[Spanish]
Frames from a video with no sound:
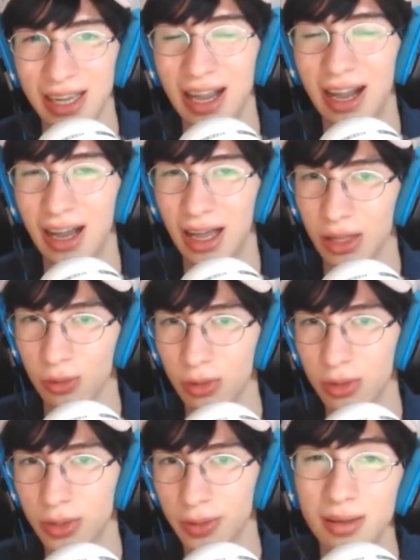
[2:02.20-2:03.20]
a
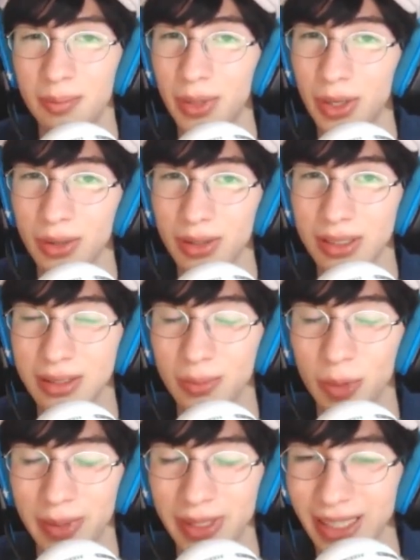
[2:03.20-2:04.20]
adulto. Pero es muy
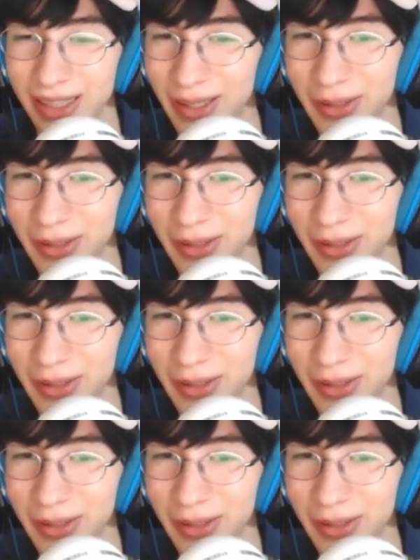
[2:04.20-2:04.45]
patético